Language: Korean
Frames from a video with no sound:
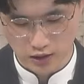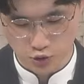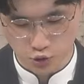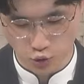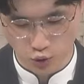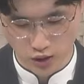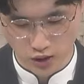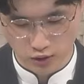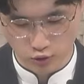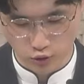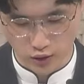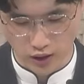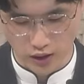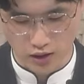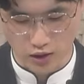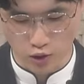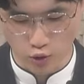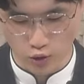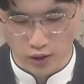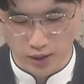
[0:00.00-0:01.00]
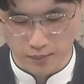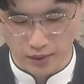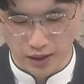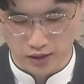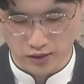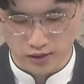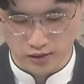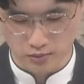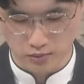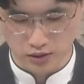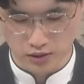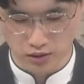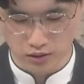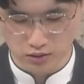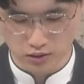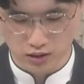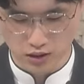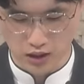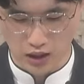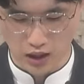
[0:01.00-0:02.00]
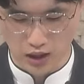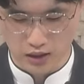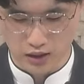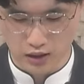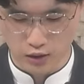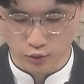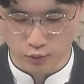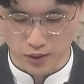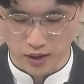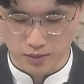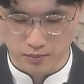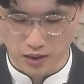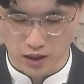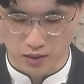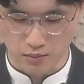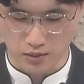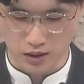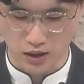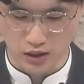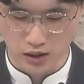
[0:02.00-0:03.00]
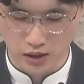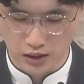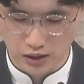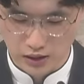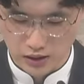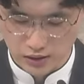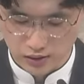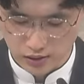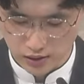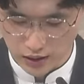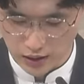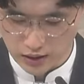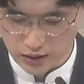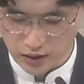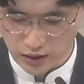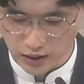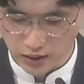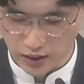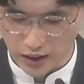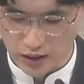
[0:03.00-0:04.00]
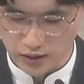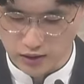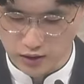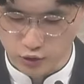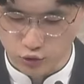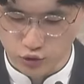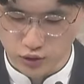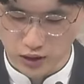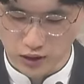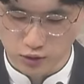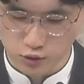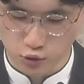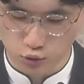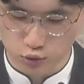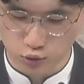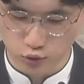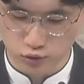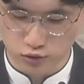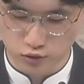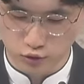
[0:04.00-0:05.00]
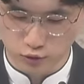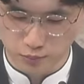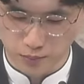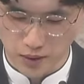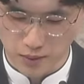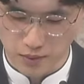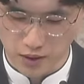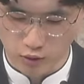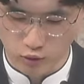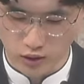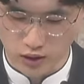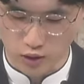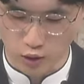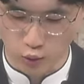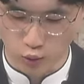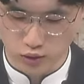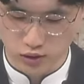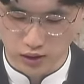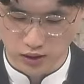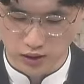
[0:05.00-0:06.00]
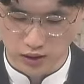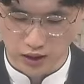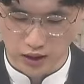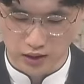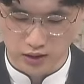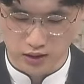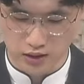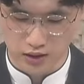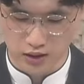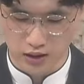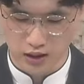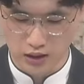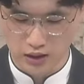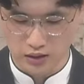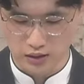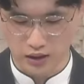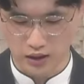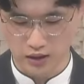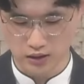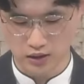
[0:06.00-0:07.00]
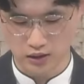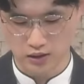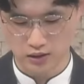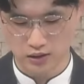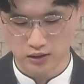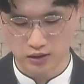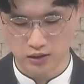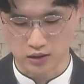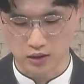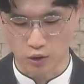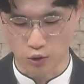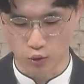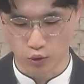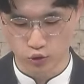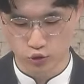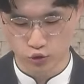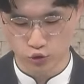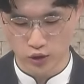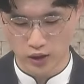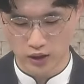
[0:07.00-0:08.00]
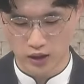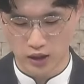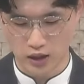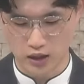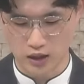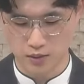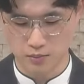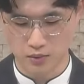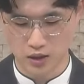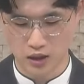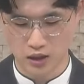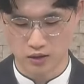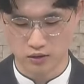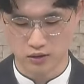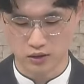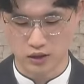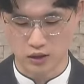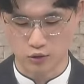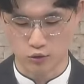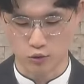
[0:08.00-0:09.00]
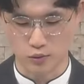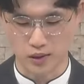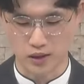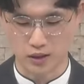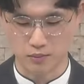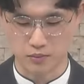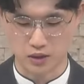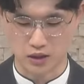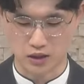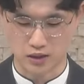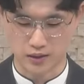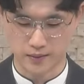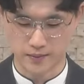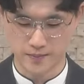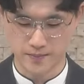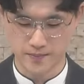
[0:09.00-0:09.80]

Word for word: 초하루에 여호와의 말씀이 선지자 학계로 말미암아 스알디엘의 아들 유다 총독 스룹바벨과 여호사닥의 아들 대제사장 여호수아에게 임하였다고 말합니다.